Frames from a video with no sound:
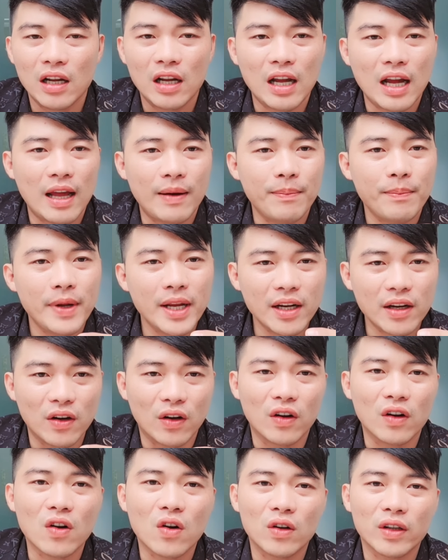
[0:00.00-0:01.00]
ảnh biết được
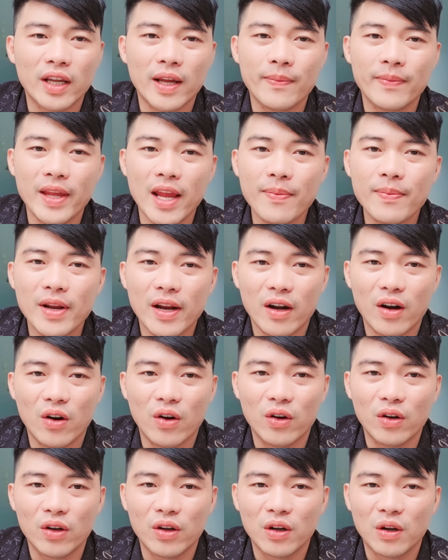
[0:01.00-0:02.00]
cái con chim chép này
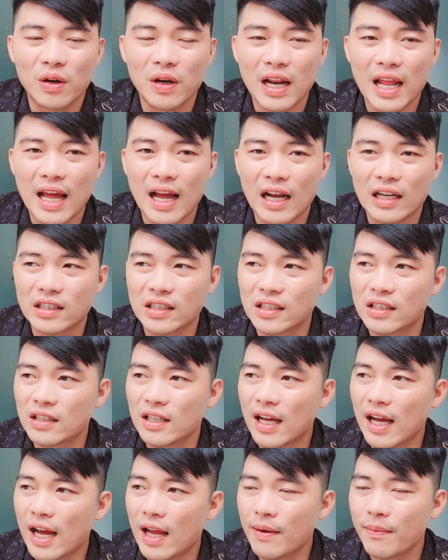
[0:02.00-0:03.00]
rồi là thật sự
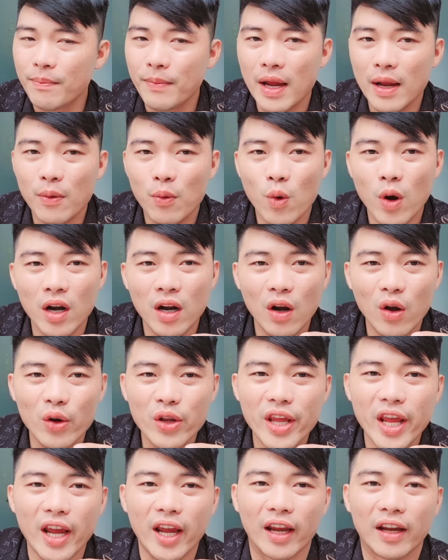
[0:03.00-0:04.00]
là ảnh mê quên lối
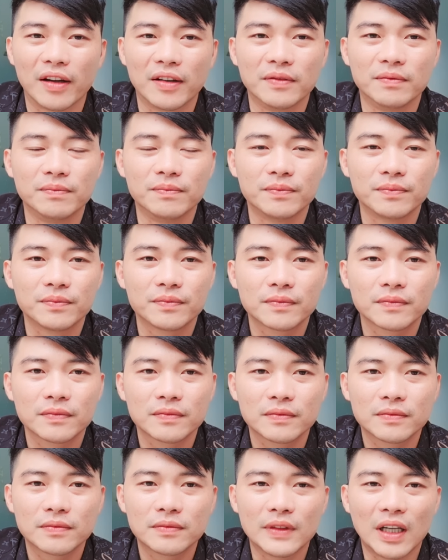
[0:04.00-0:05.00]
về
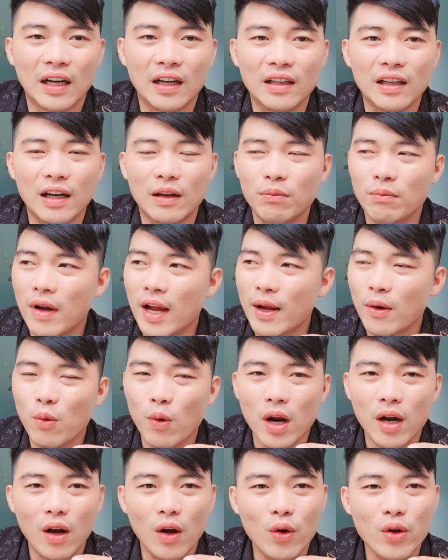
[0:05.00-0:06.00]
đó ảnh mê
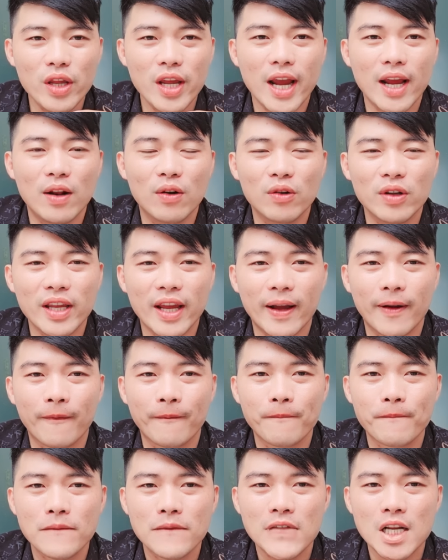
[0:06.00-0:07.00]
quên lối về đúng không nhà
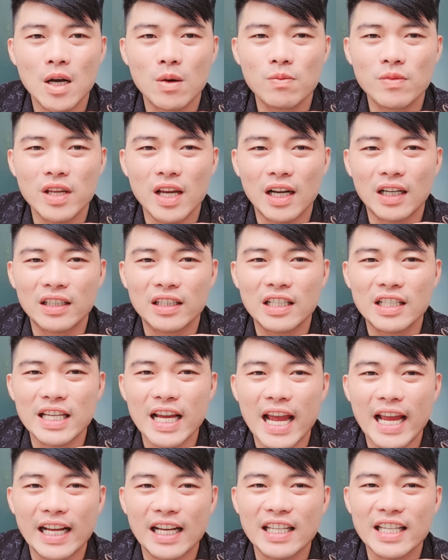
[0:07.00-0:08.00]
công nhận chỉ
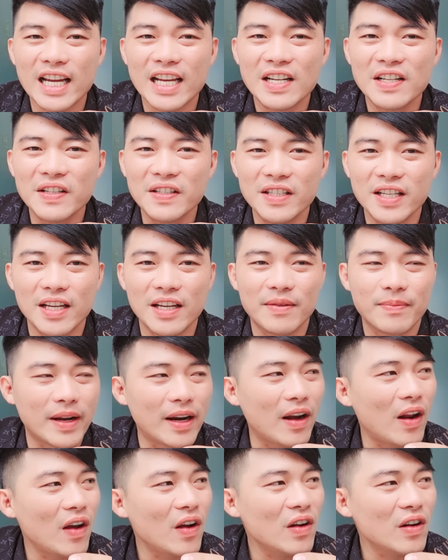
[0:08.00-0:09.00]
xài cái chai nước gì mà
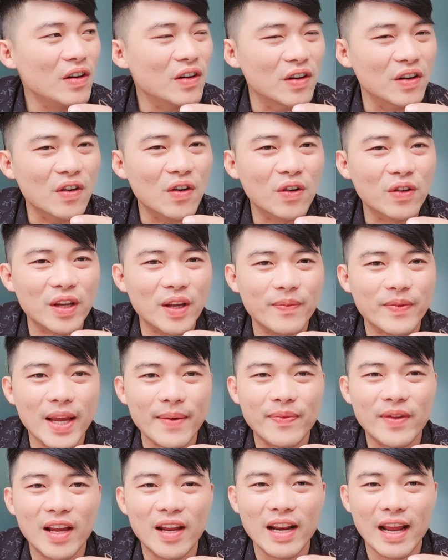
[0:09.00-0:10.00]
nó lụa khô nhẹp
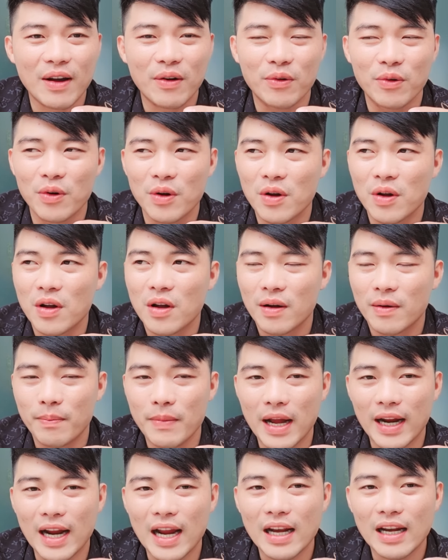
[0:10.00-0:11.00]
chép thế nào
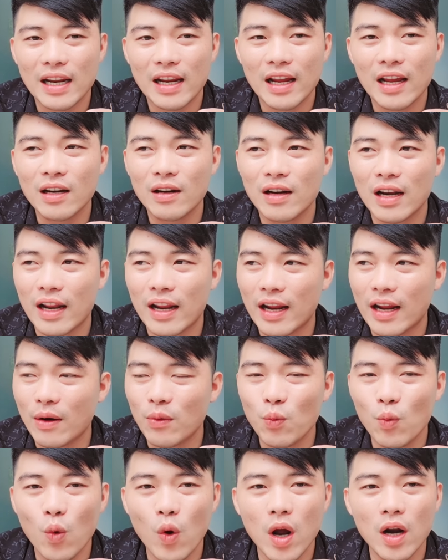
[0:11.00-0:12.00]
mà cái này hết này anh
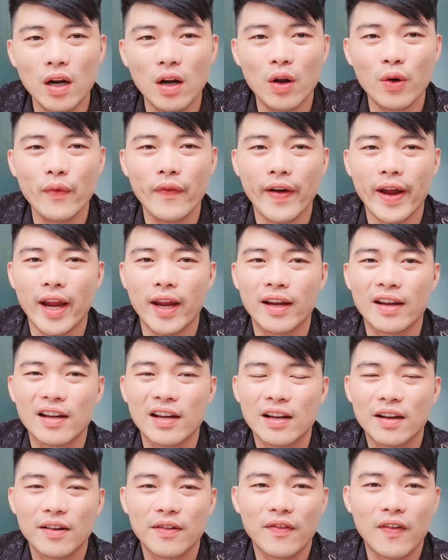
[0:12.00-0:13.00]
quên lối về
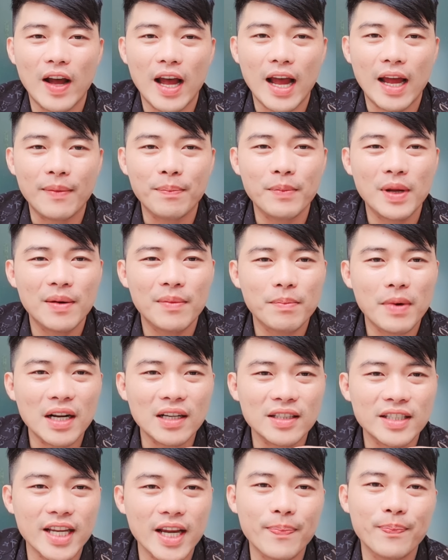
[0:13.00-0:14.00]
và anh binh bất
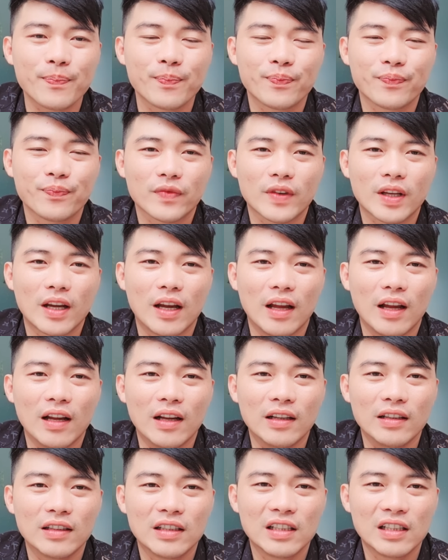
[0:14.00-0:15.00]
chấp
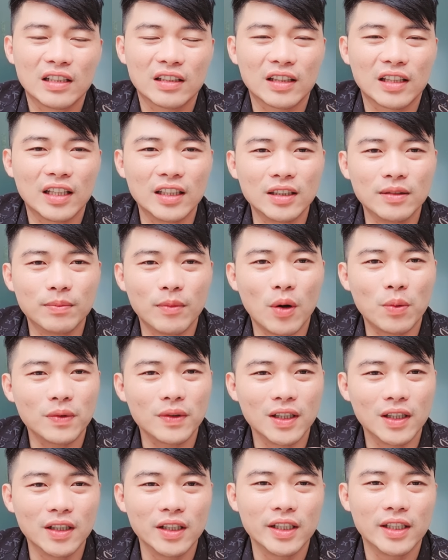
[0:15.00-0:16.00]
đó, từ một
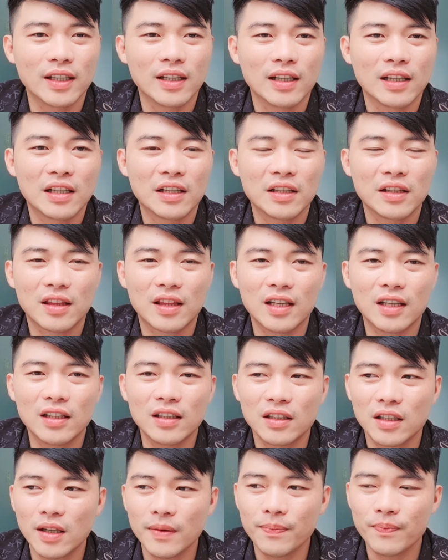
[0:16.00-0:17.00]
người
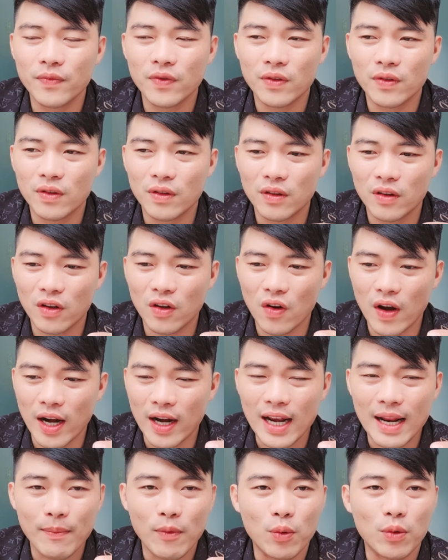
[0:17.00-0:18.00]
từ giúp cho ảnh
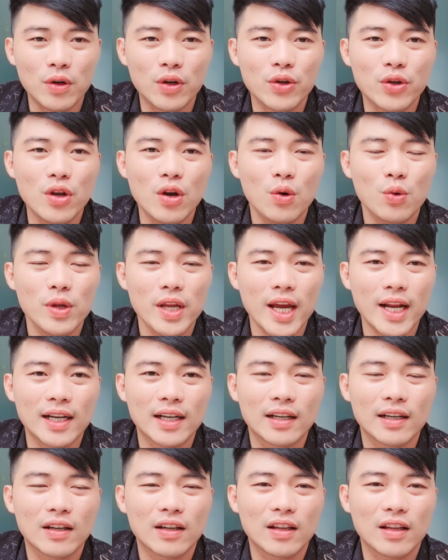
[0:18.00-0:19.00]
là một người vô danh
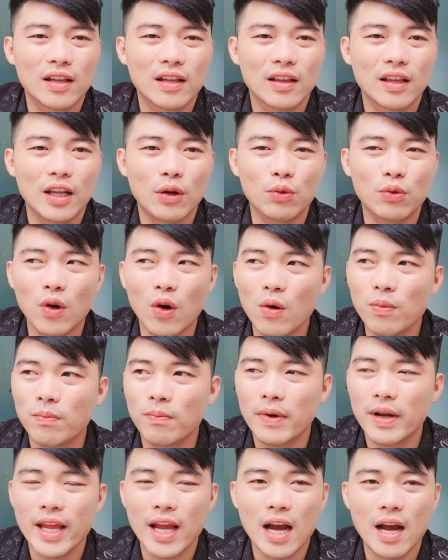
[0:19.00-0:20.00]
tiểu tốt
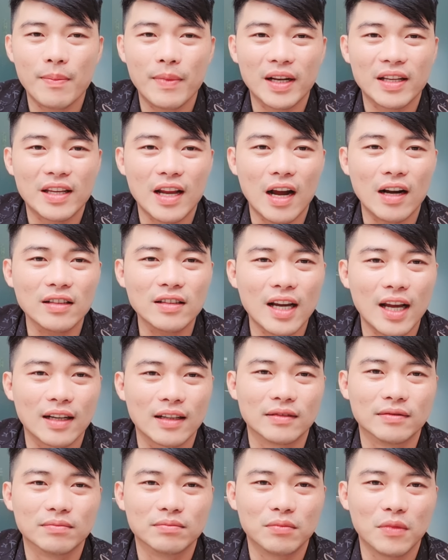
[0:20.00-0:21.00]
bây giờ mà trở thành
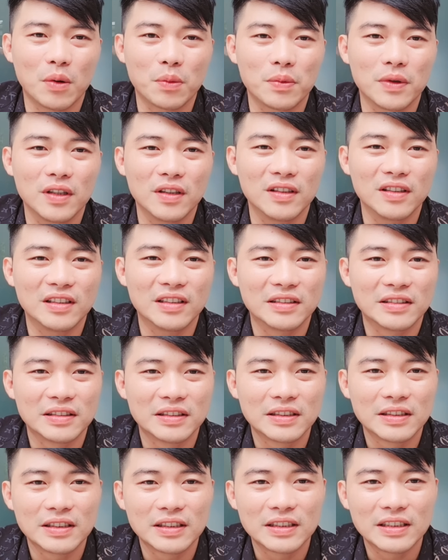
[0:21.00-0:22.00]
một người
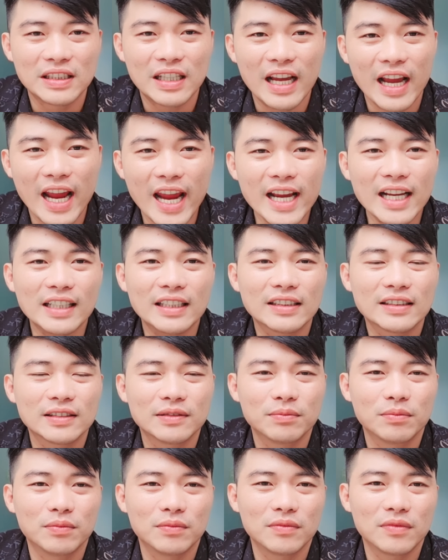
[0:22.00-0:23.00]
hát
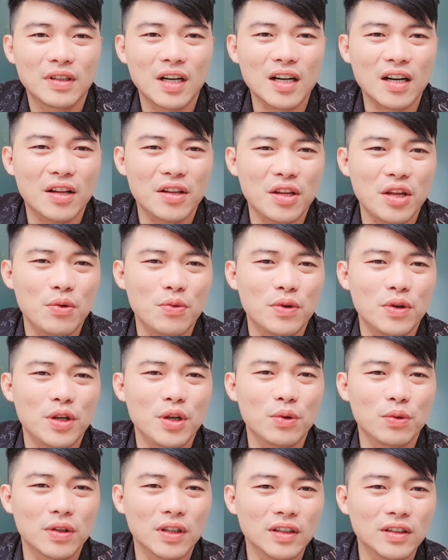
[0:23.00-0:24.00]
rất là nhiều người
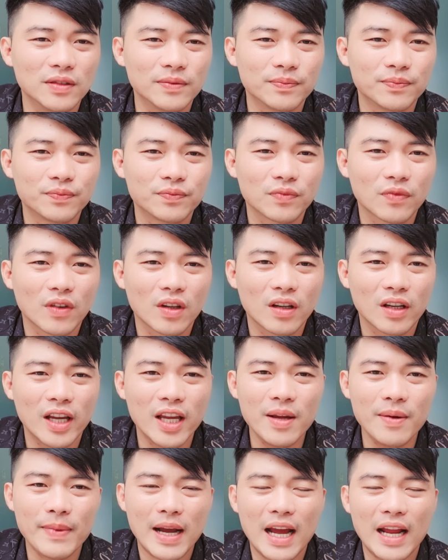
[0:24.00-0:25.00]
yêu thương
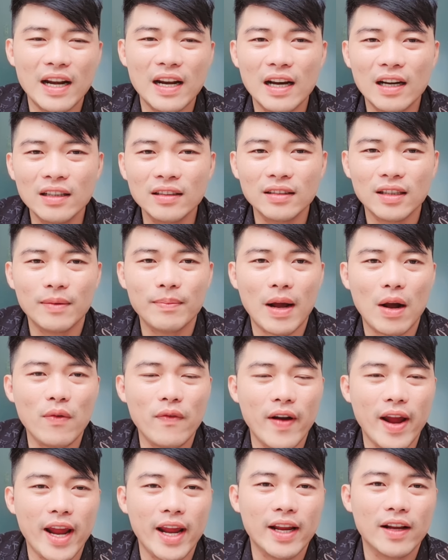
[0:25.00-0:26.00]
khi mà anh đến anh bảo
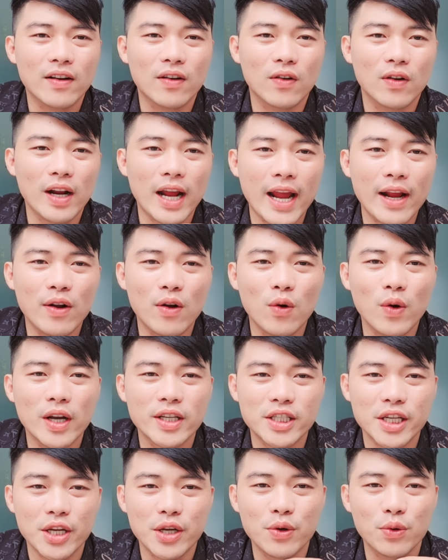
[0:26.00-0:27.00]
vệ con gái của nghệ
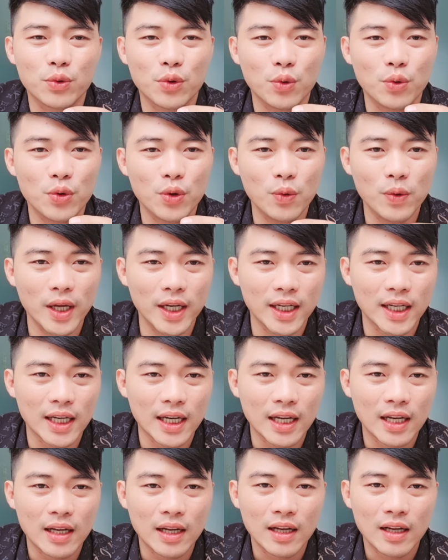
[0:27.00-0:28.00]
sĩ ưu tú vũ linh
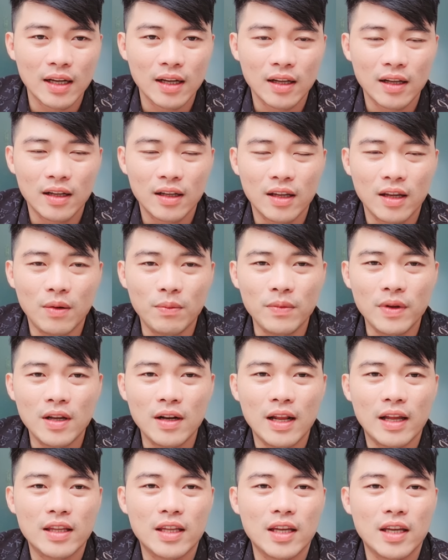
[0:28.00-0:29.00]
giống như
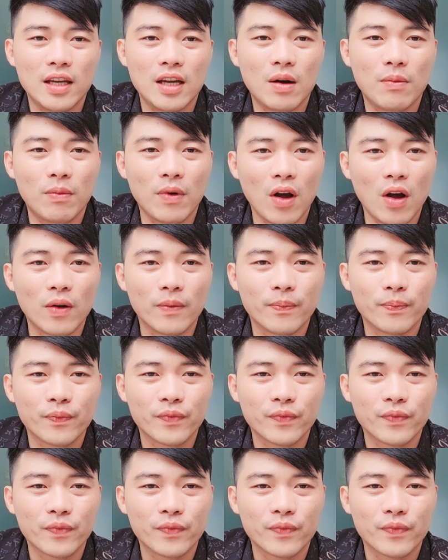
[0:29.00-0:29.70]
là chị hồng loan